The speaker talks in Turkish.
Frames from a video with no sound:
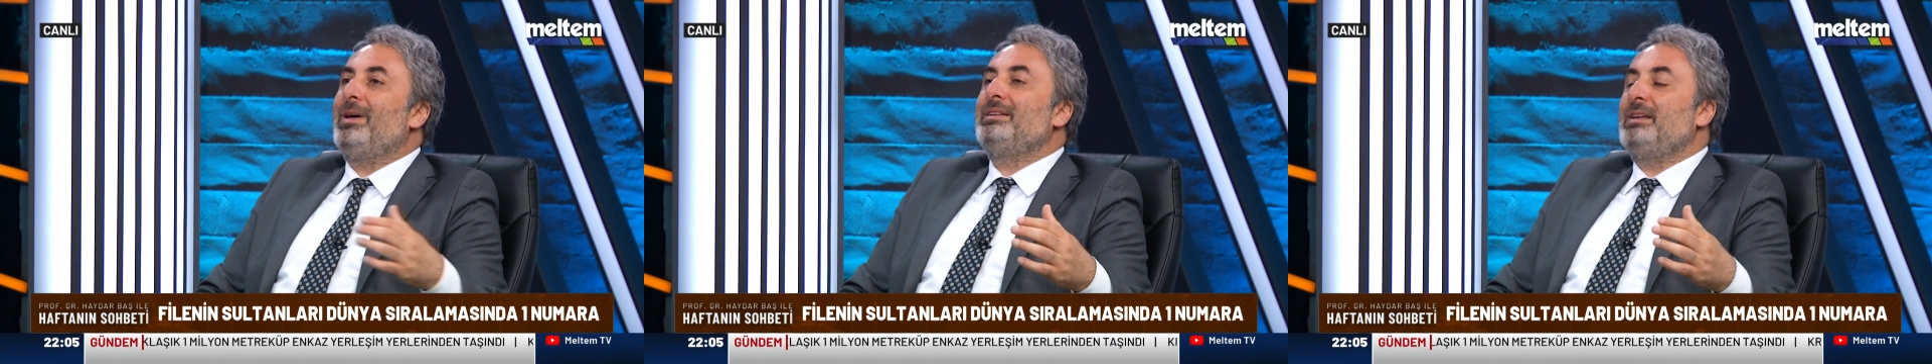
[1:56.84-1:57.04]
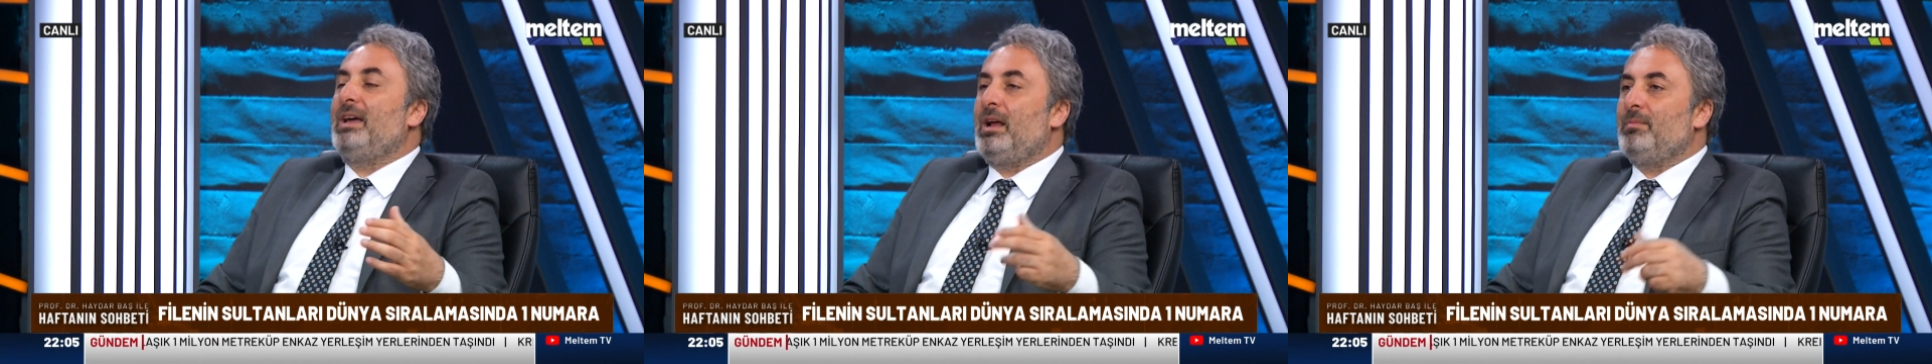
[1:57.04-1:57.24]

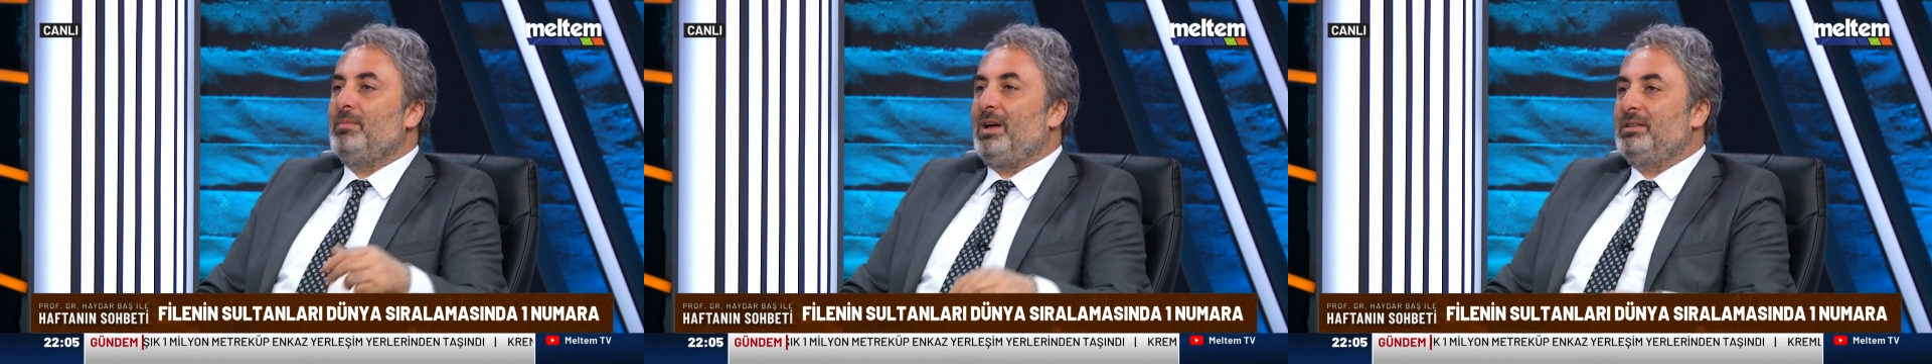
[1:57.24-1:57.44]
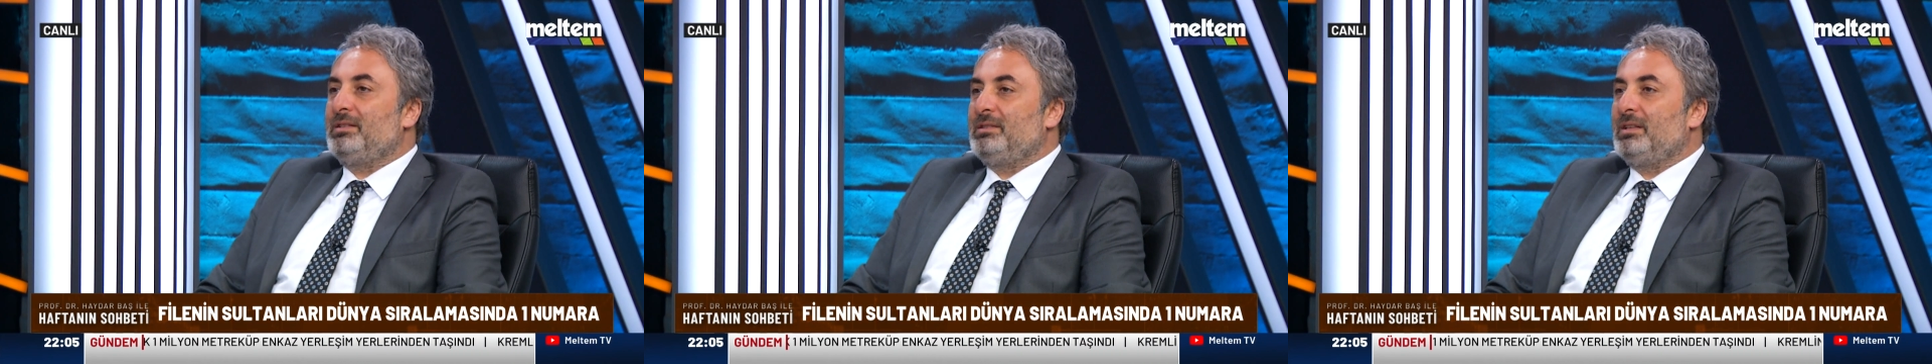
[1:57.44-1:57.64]
Real
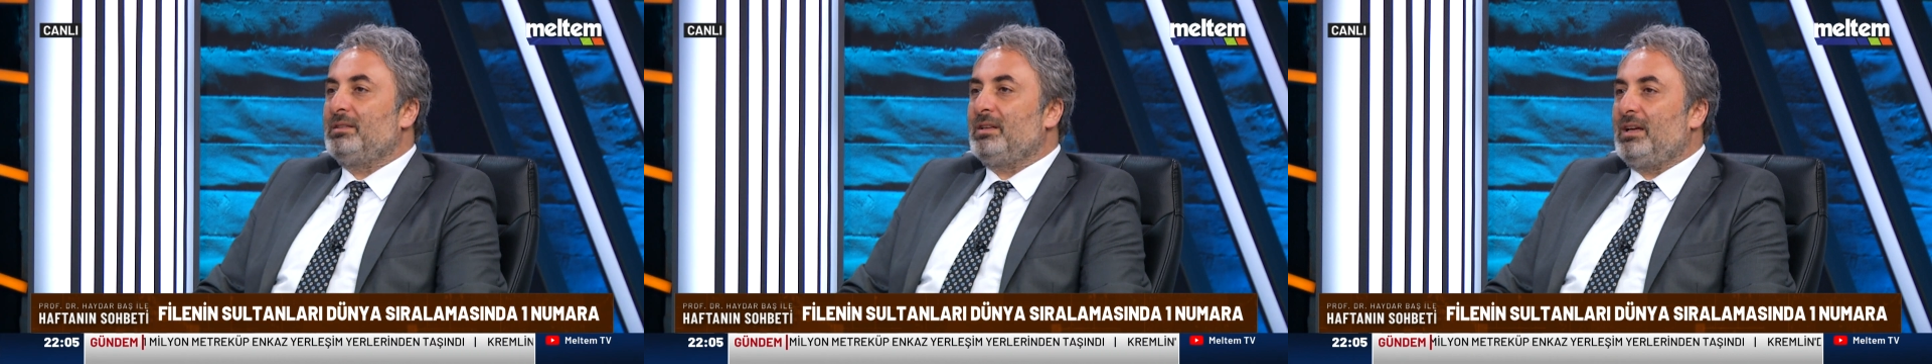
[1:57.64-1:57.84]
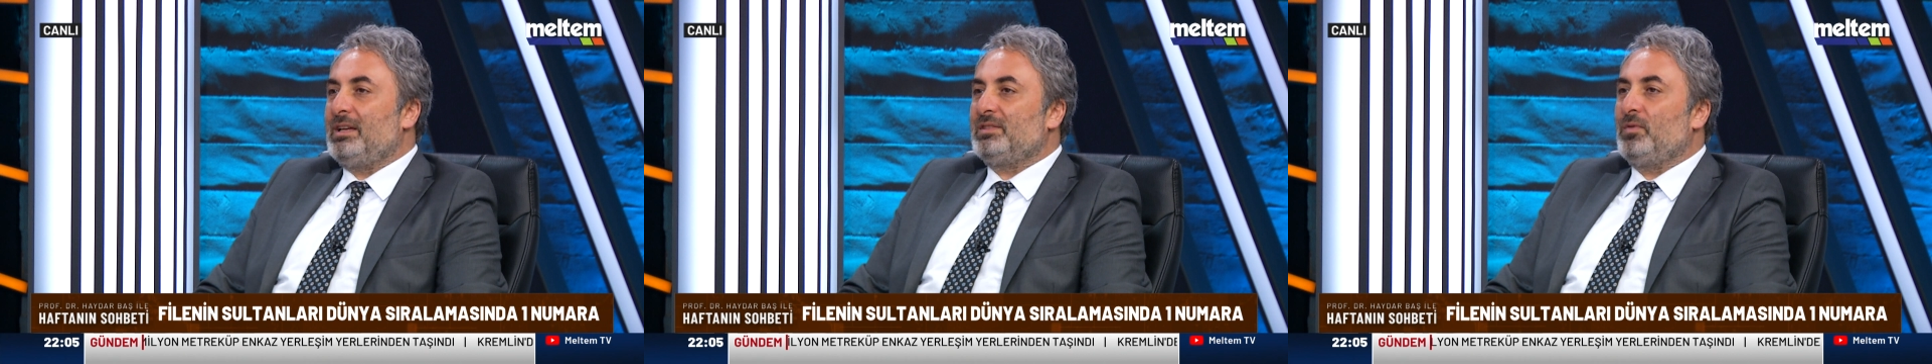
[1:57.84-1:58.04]
Madrid'e
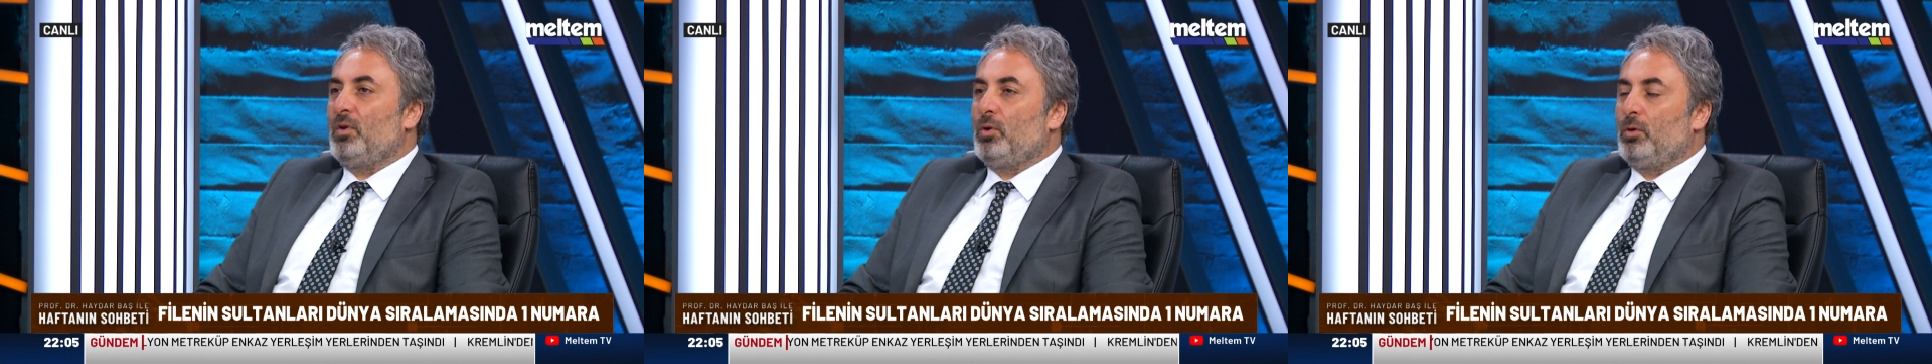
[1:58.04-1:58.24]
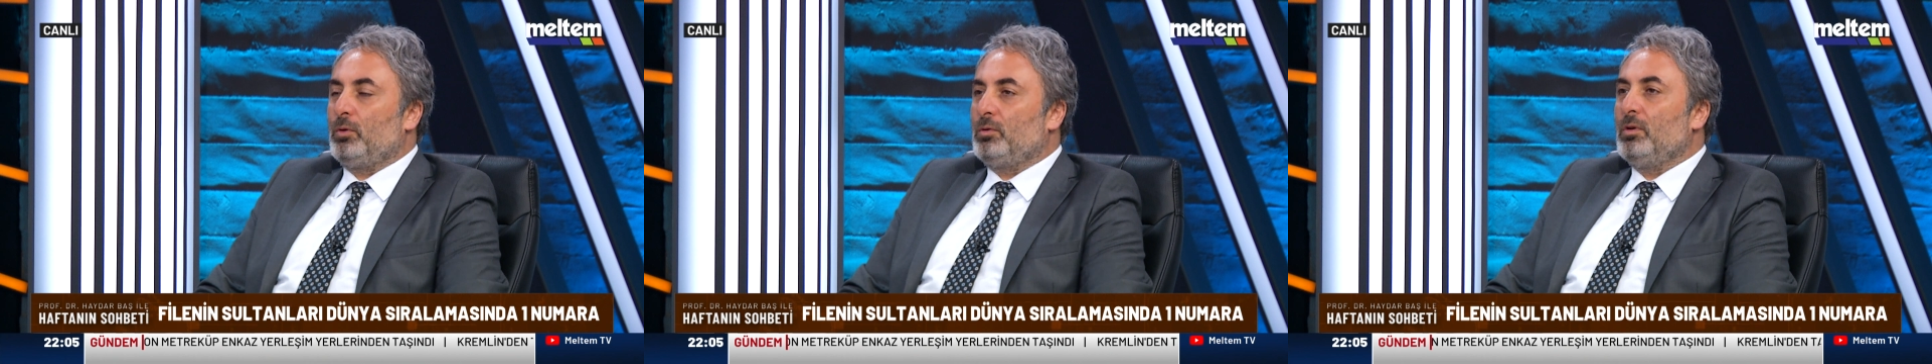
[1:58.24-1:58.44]
transfer
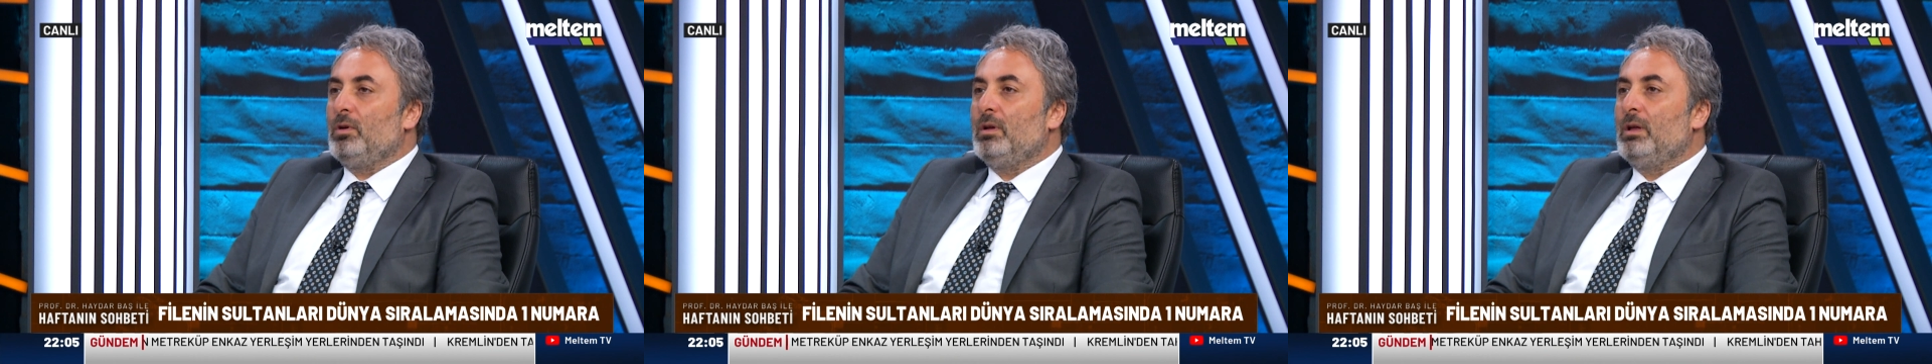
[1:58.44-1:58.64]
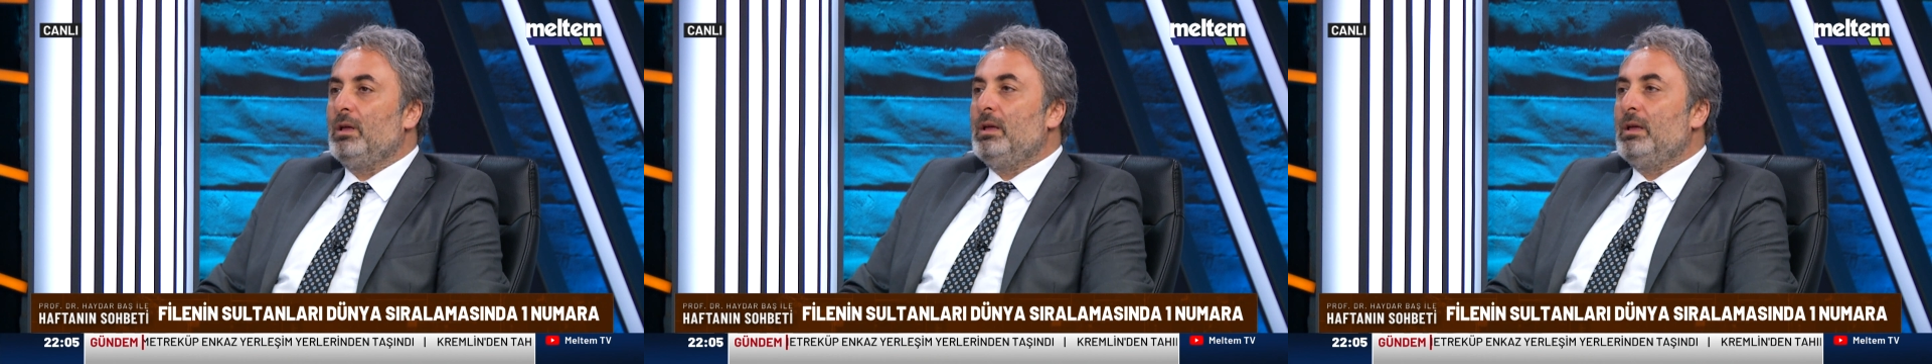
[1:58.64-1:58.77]
oldu.